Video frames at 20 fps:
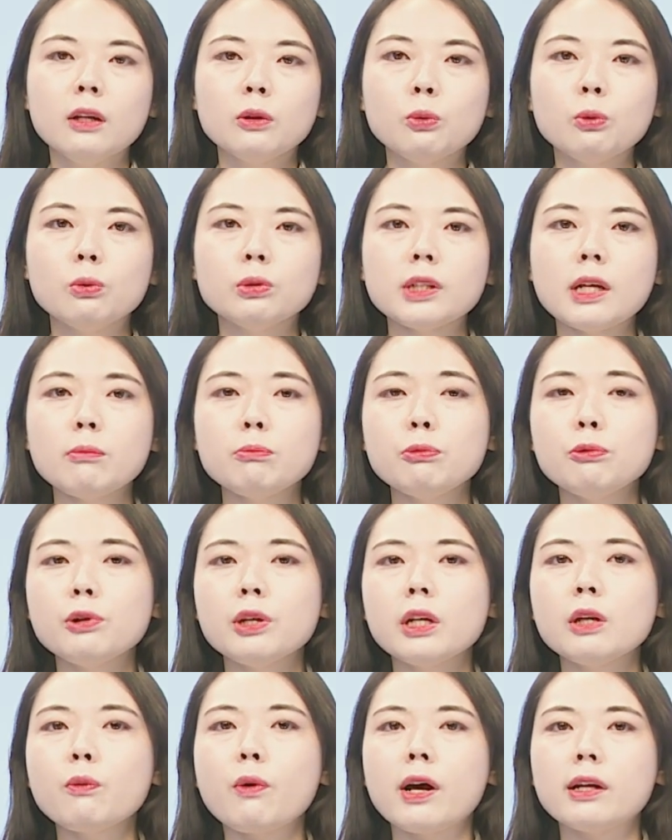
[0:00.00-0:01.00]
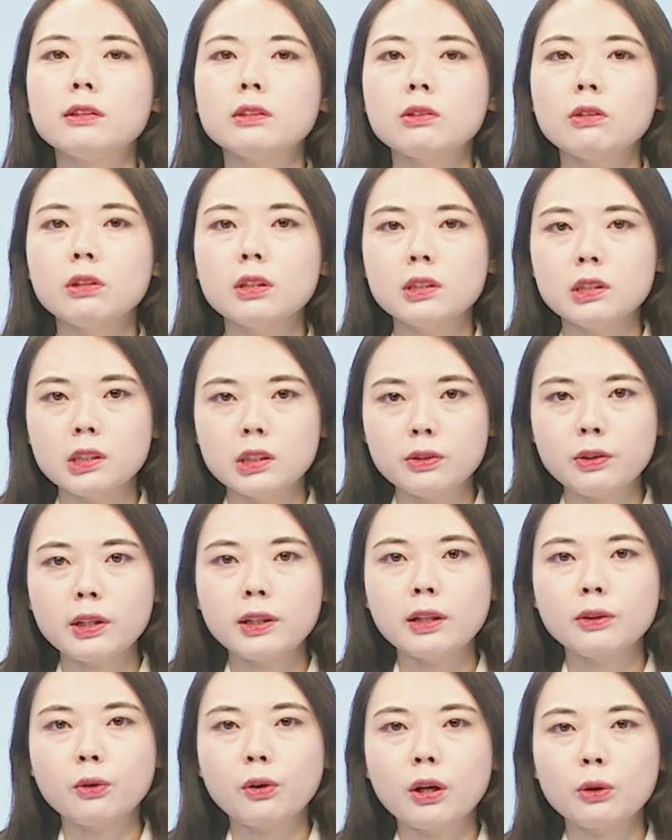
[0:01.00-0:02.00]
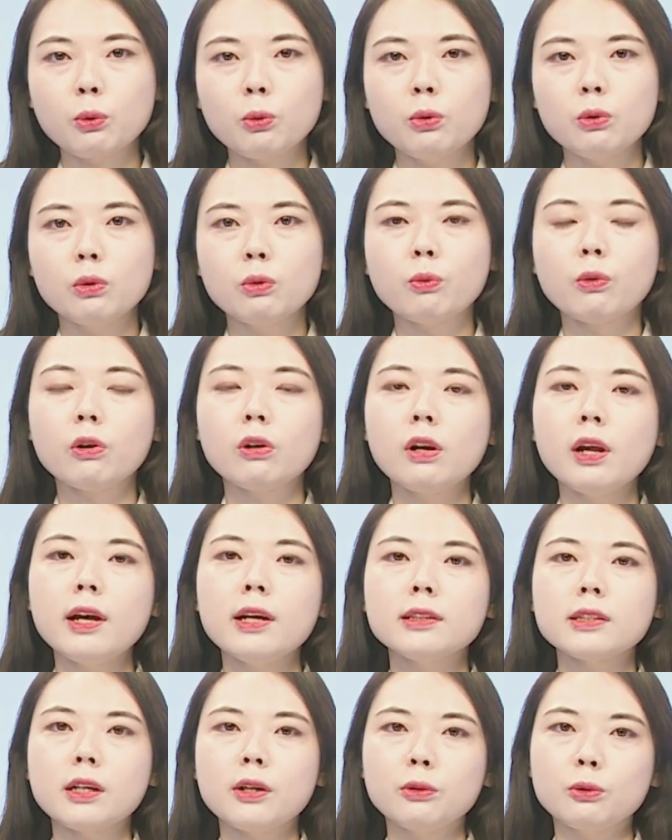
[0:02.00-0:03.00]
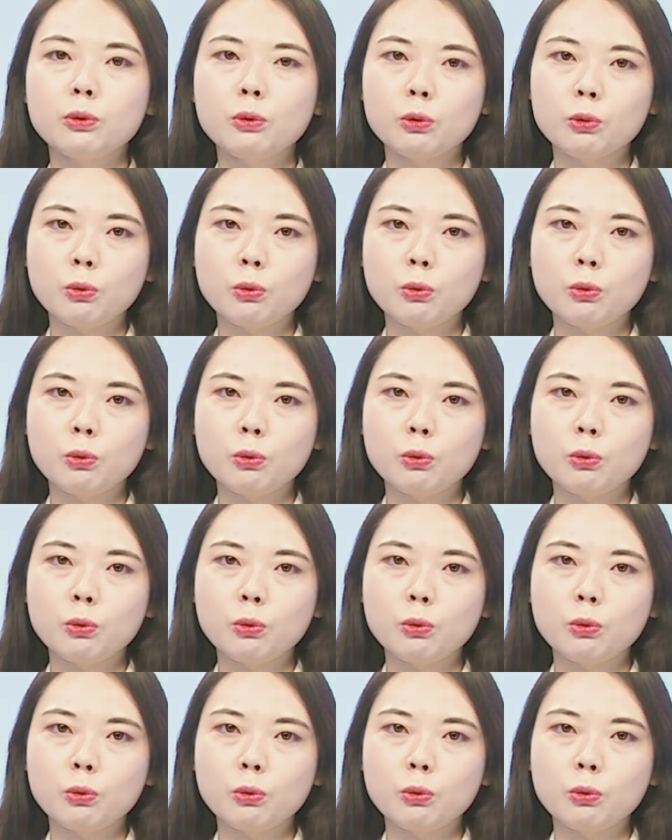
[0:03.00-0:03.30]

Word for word: 또 산불이 완전히 진화되더라도 원래의 자연으로